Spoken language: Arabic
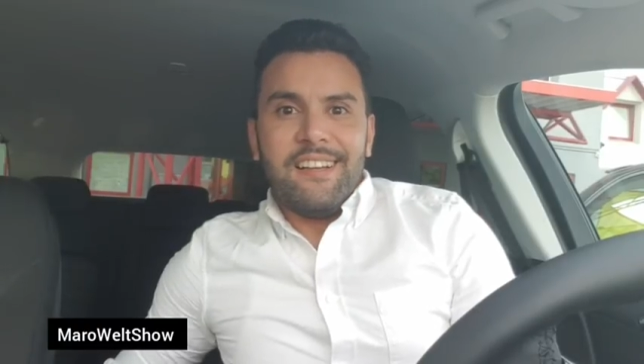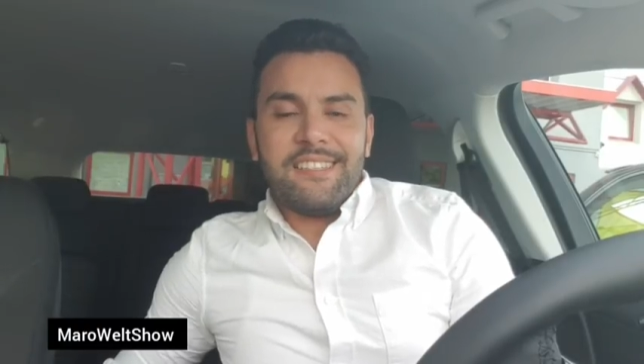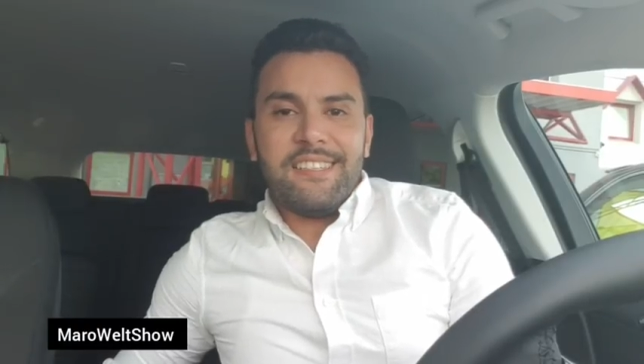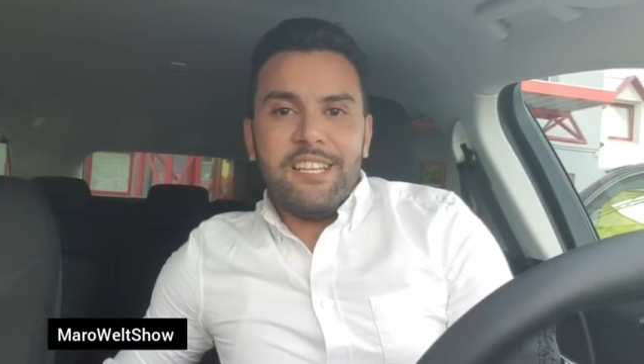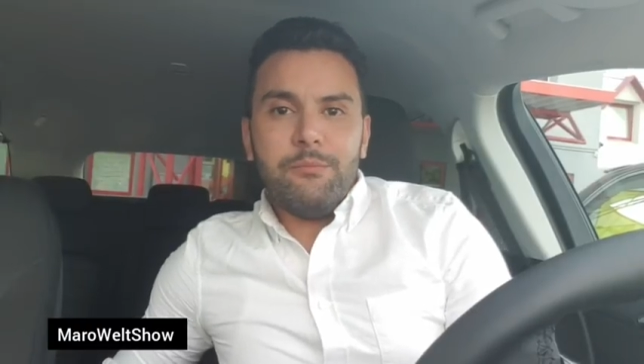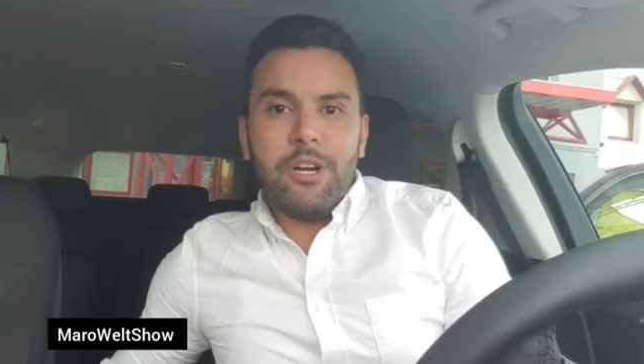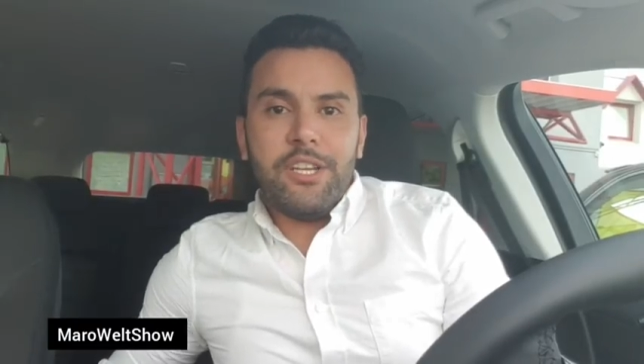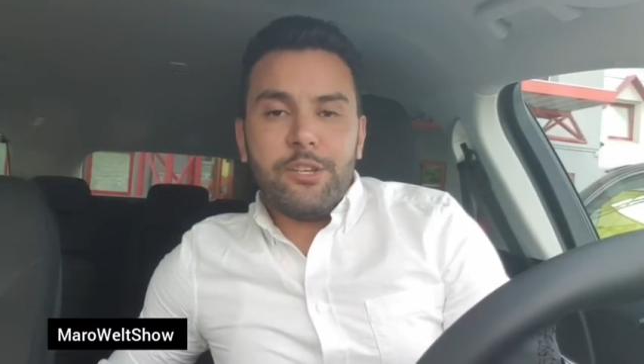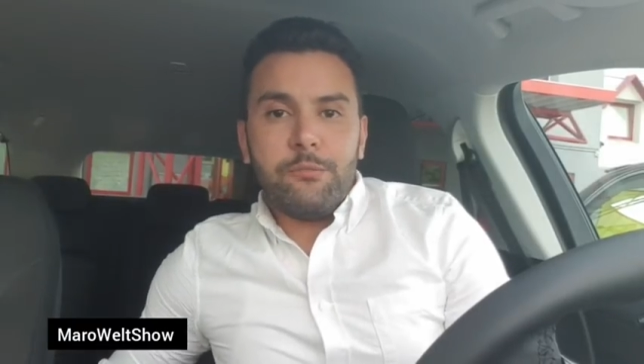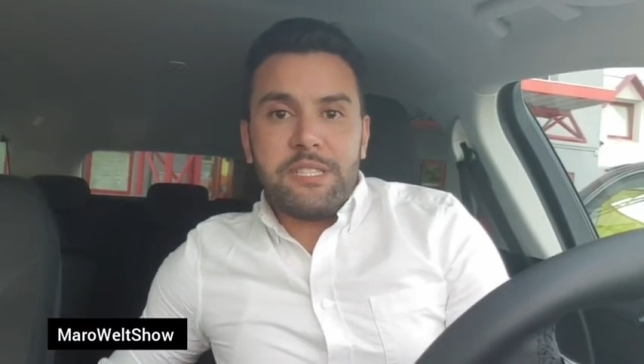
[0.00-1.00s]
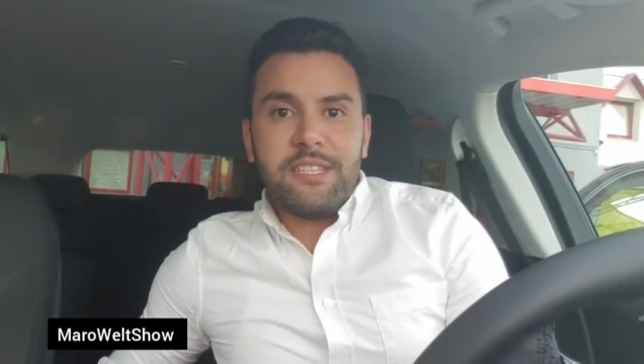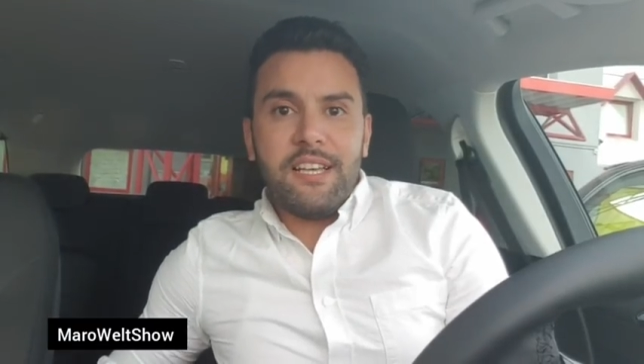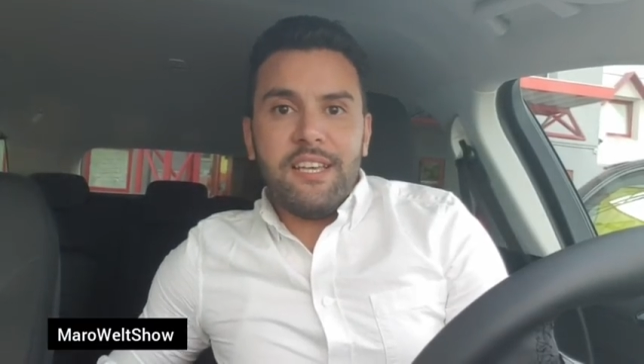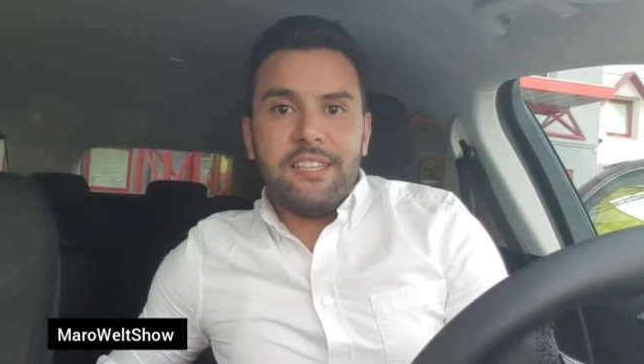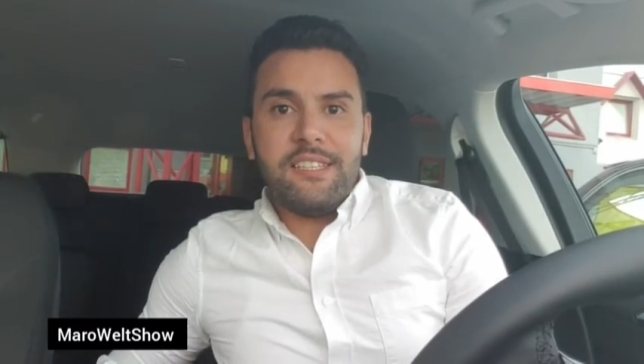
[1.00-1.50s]
السلام عليكم
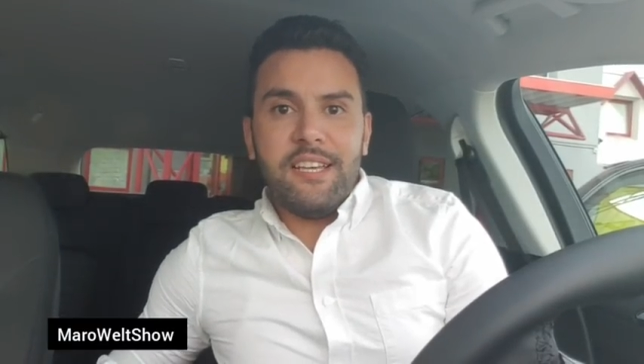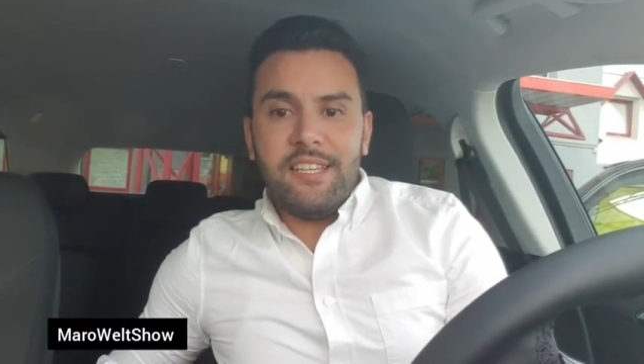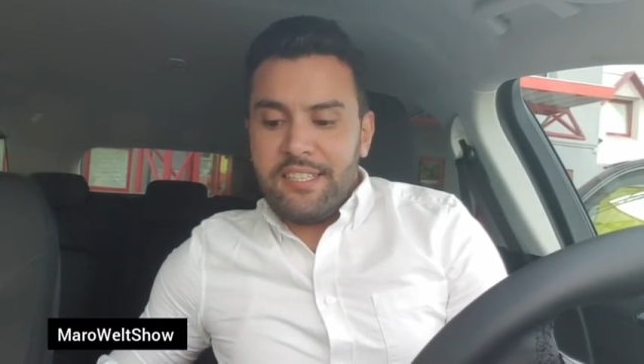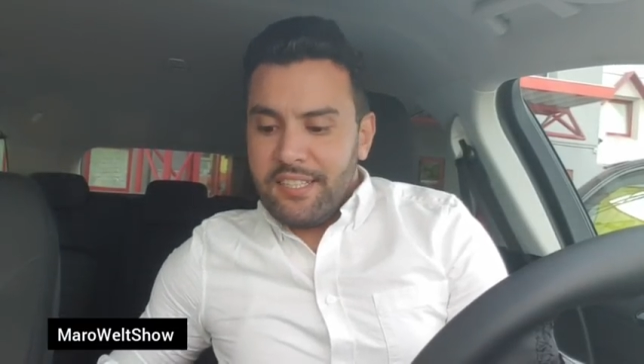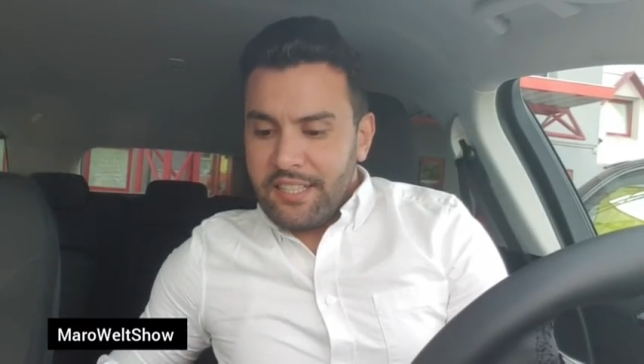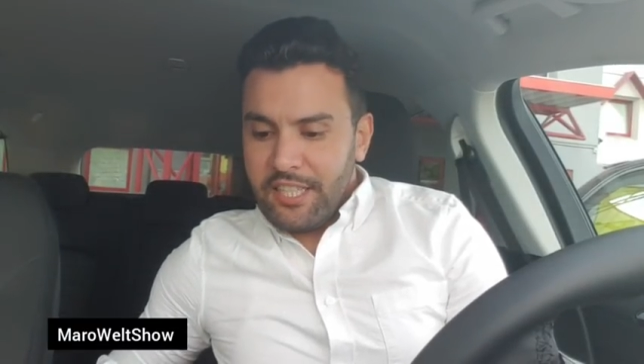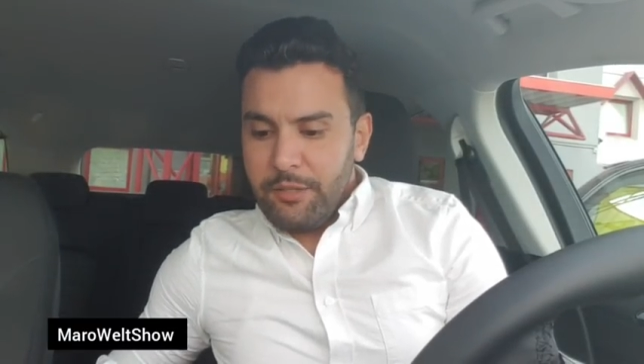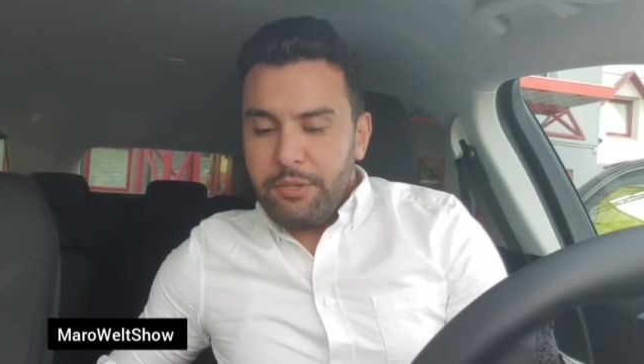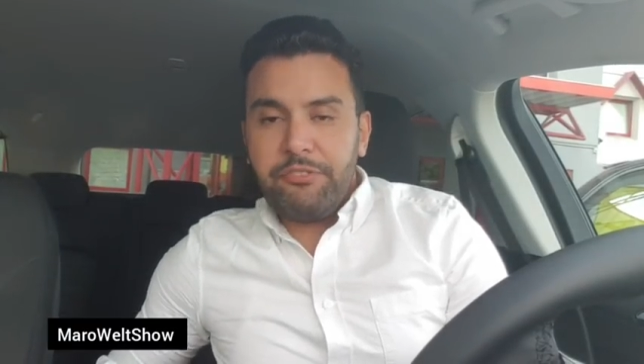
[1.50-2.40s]
أصدقائي تحية طيبة